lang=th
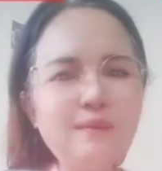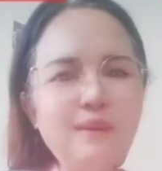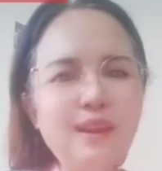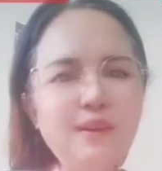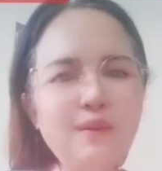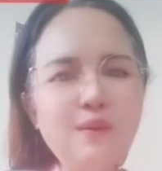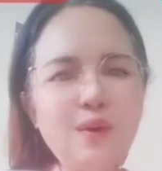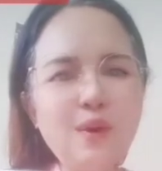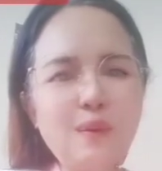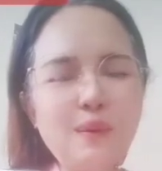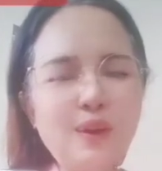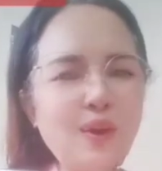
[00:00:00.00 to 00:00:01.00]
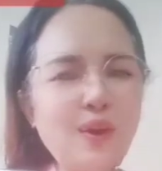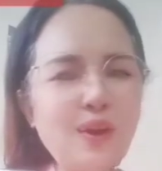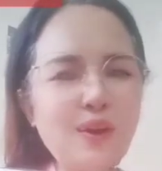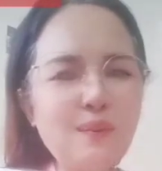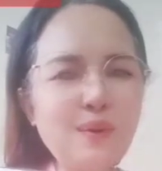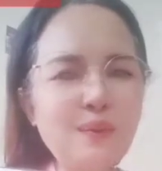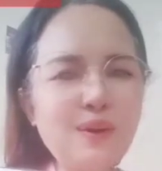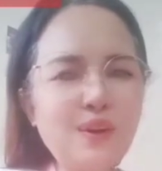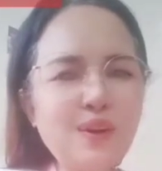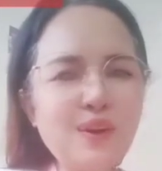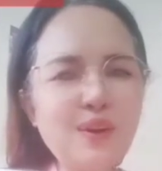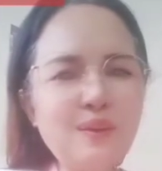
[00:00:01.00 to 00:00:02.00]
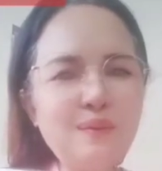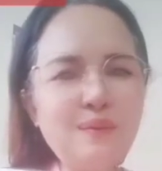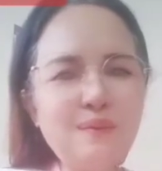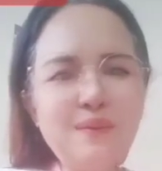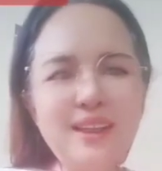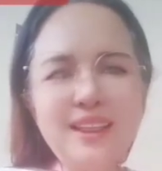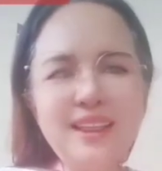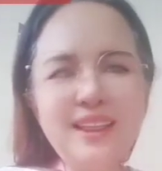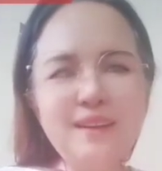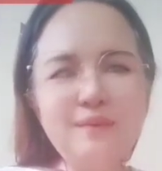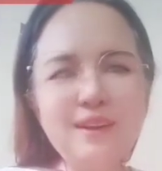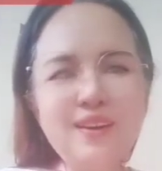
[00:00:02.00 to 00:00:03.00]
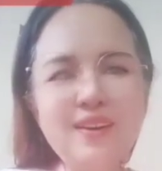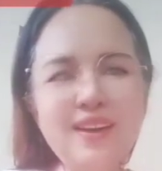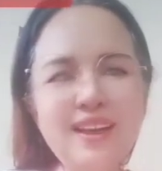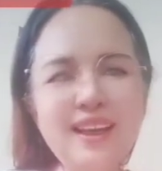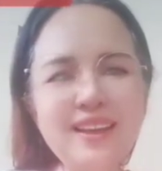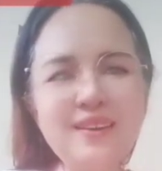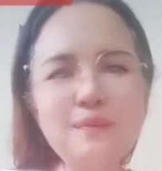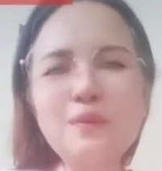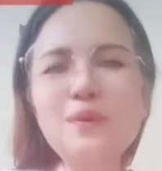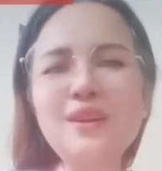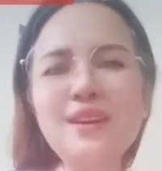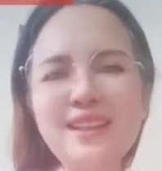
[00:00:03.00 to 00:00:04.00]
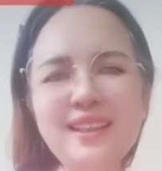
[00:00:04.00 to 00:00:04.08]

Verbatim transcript: มีวัวเป็นร้อยก็หมดเป็นร้อยมีที่ดินเป็นร้อยไร่ก็หมด